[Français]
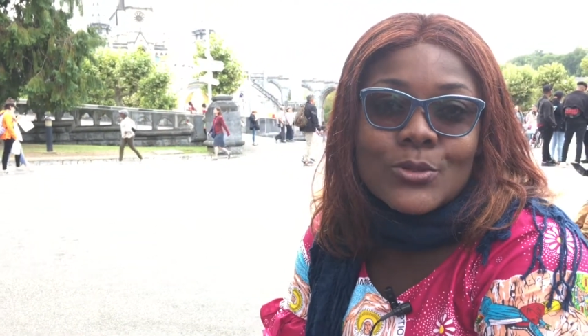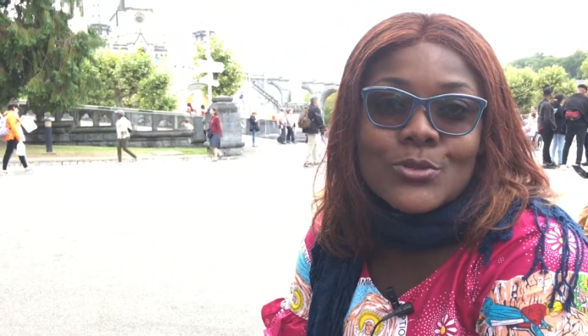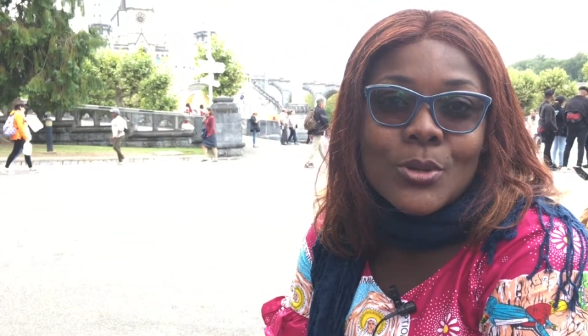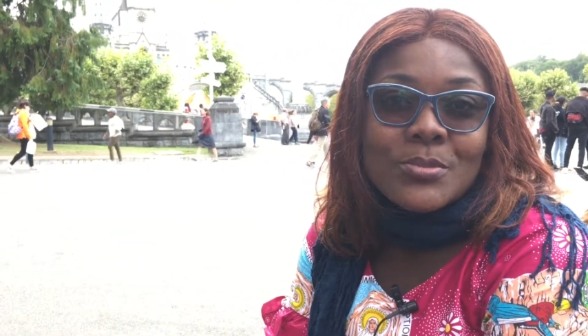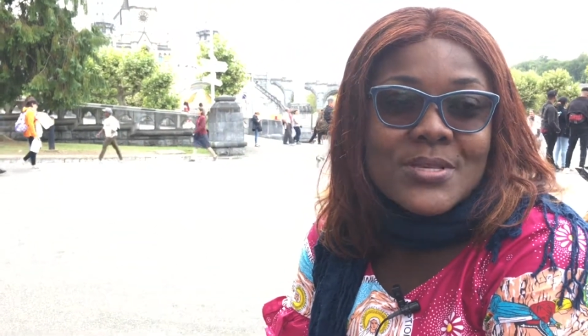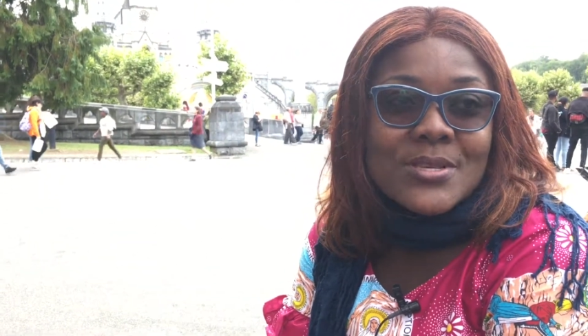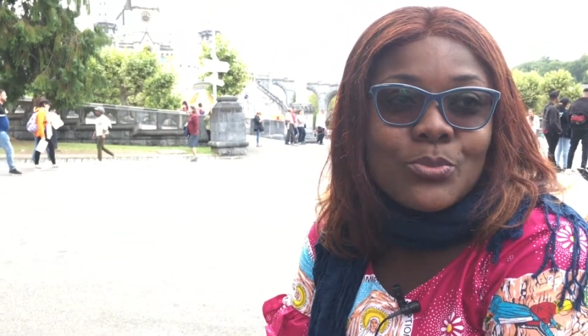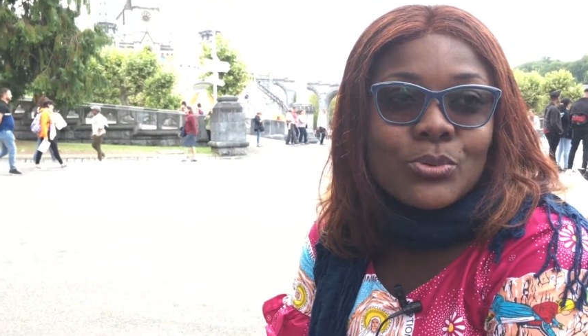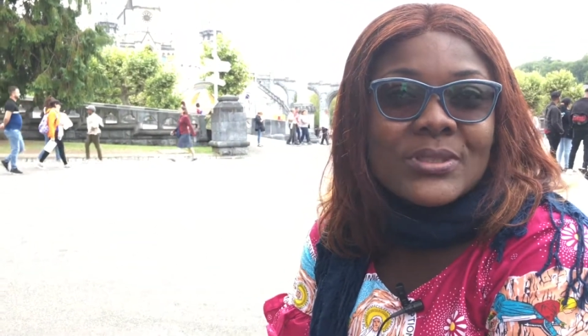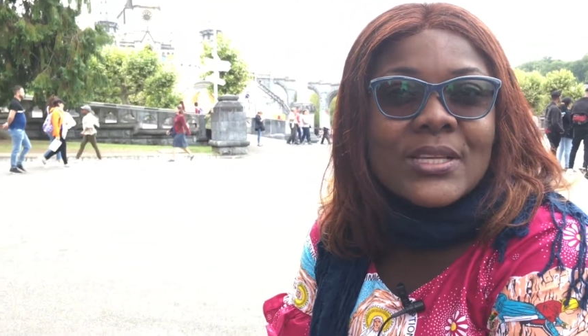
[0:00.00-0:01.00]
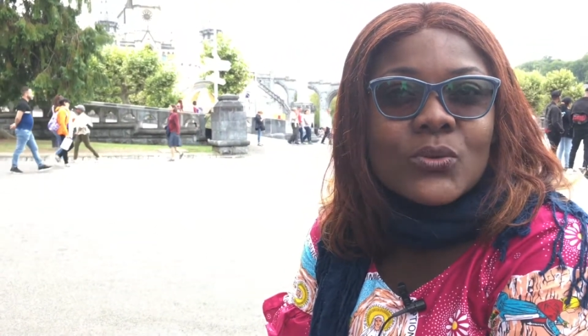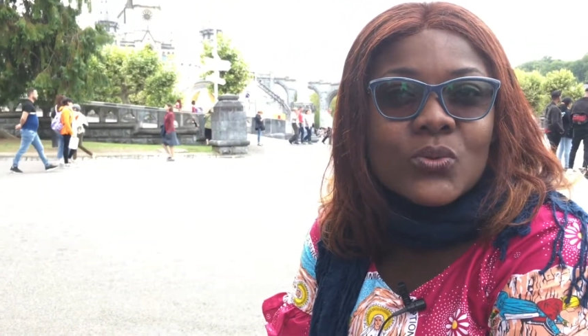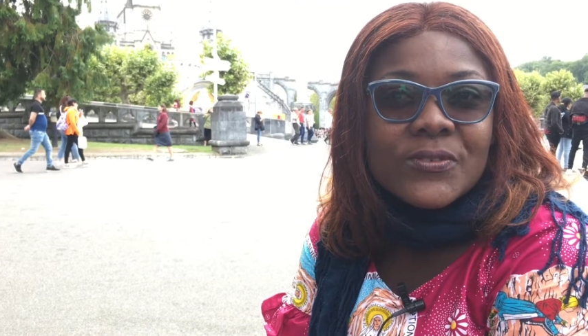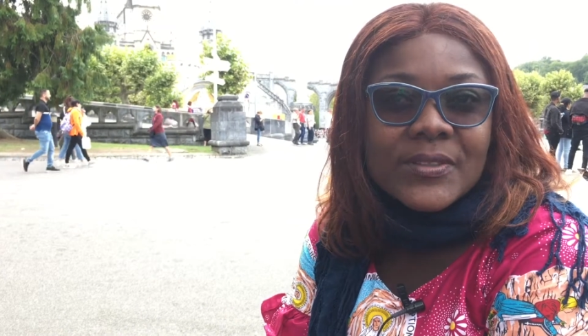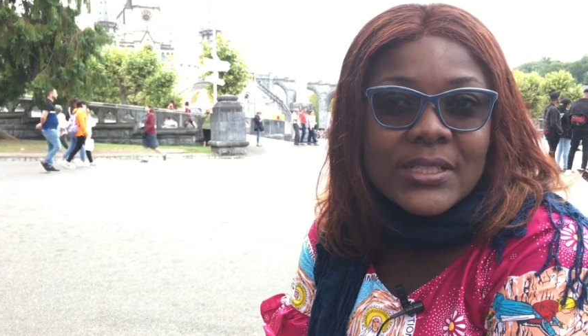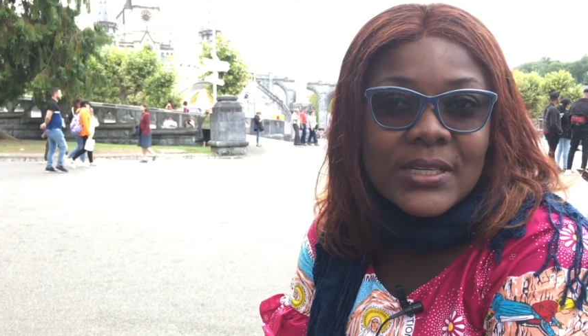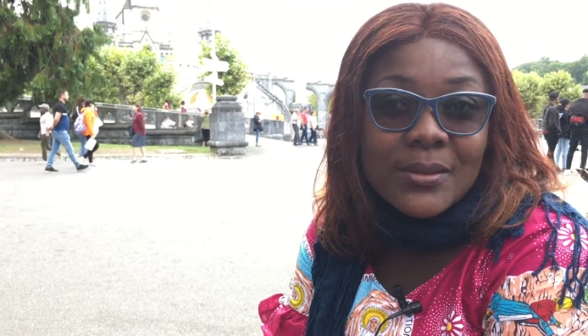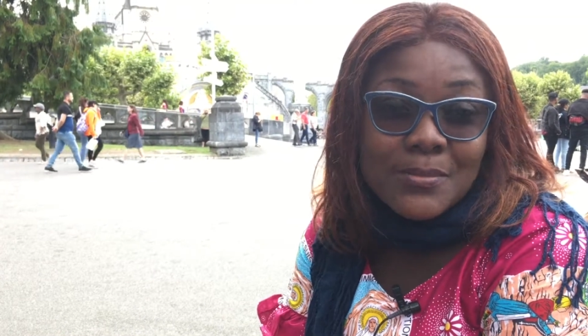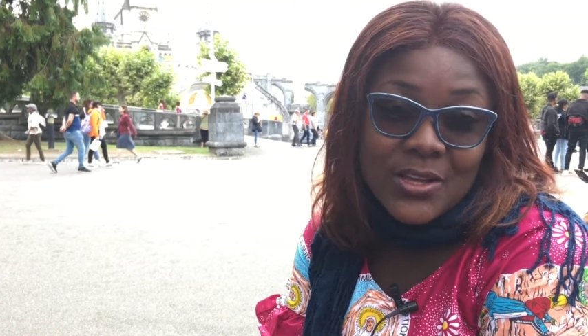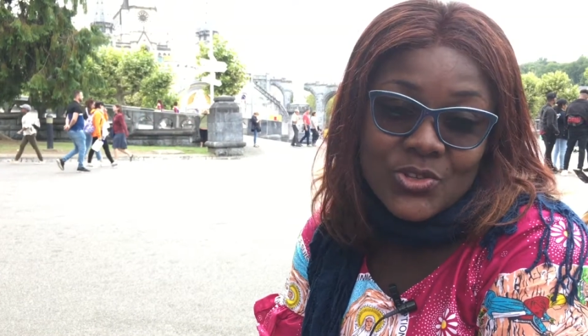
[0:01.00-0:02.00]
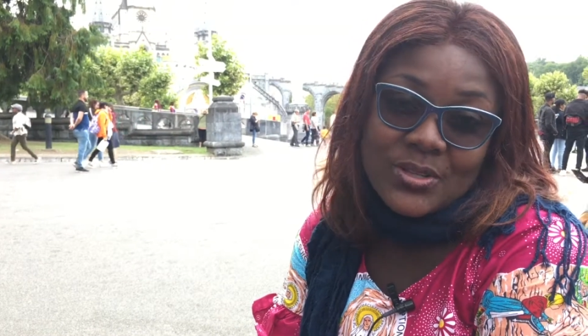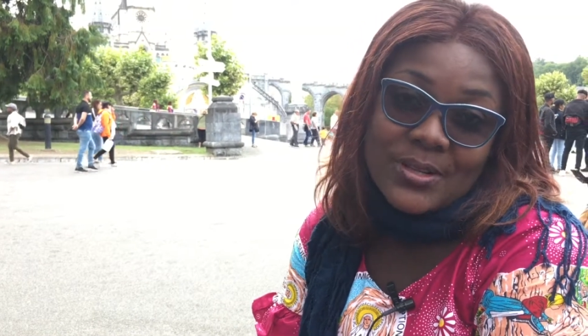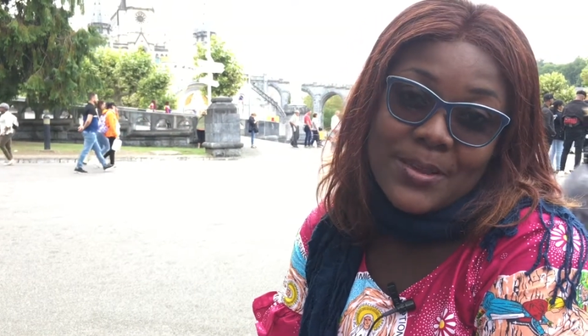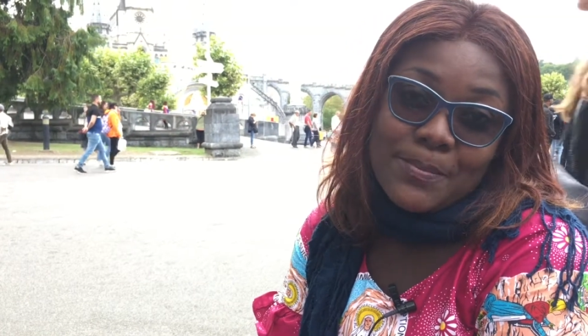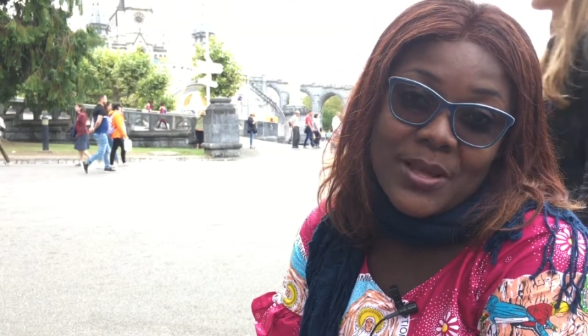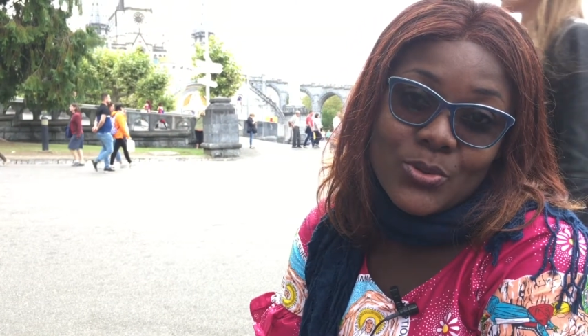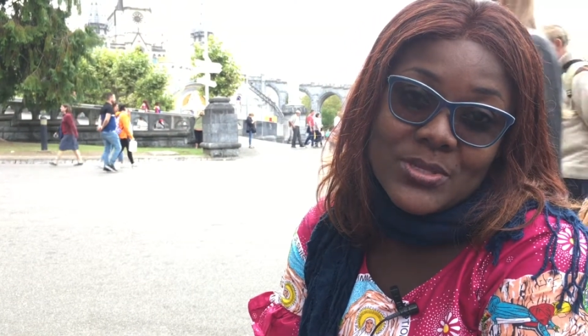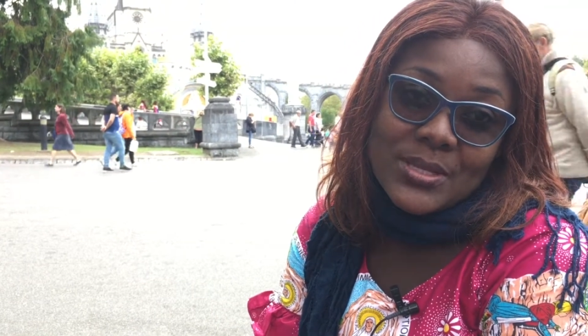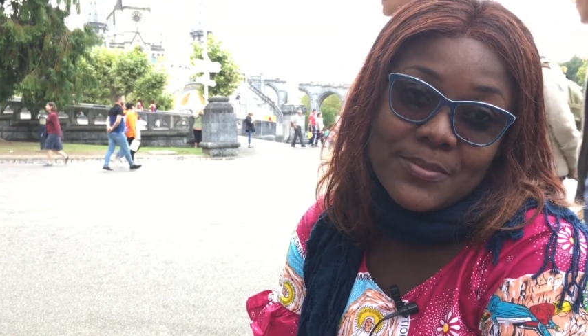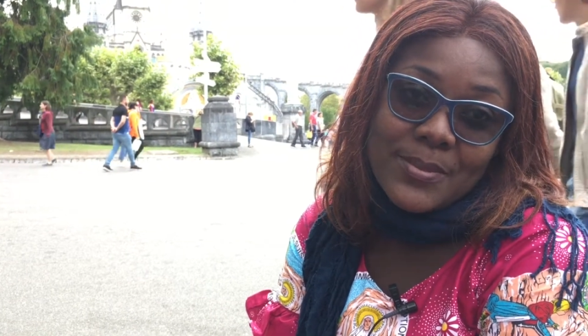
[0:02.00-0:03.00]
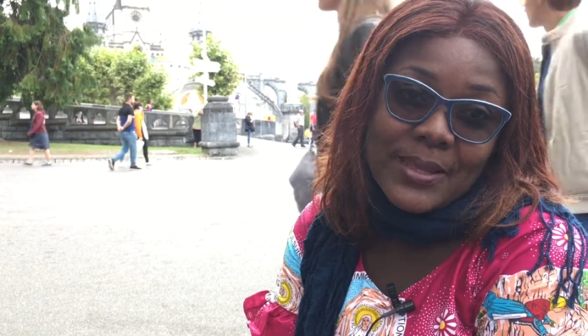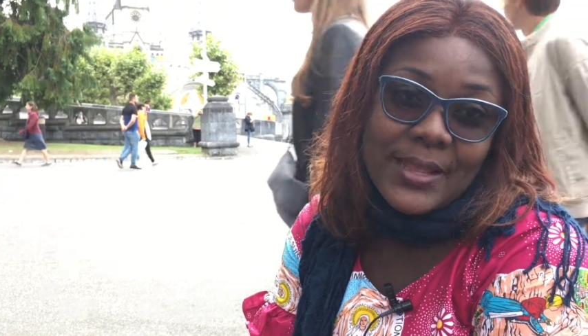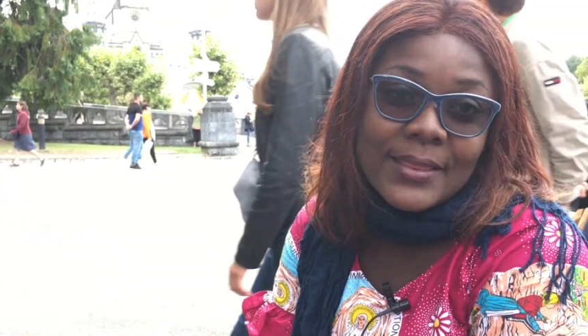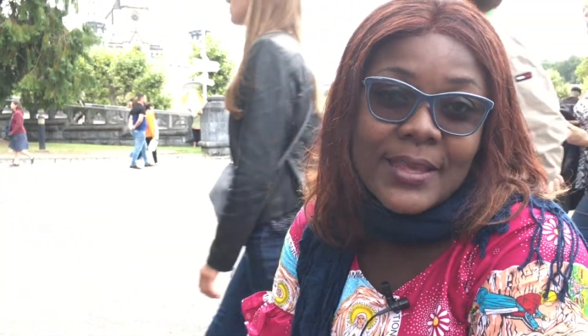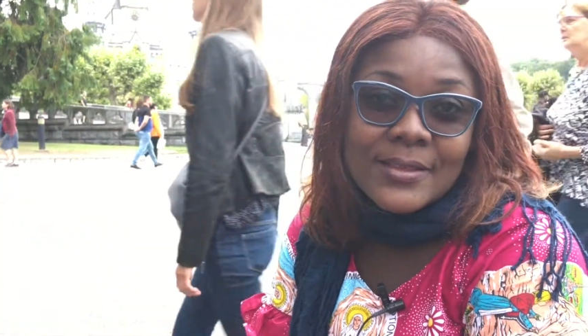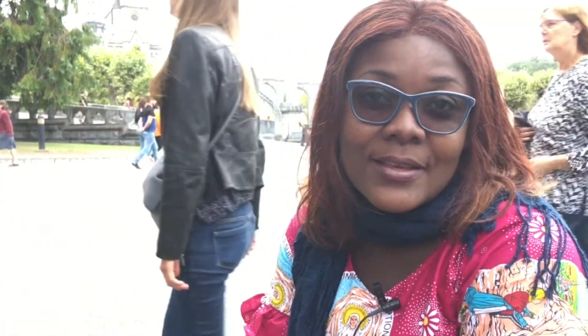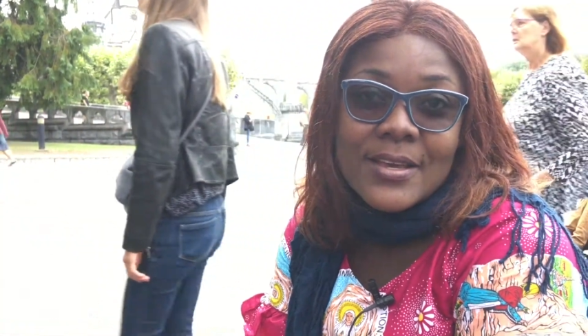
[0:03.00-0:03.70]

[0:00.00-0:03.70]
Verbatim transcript: Nous sommes ici pour découvrir et marcher dans les pas de Sainte-Bernadette.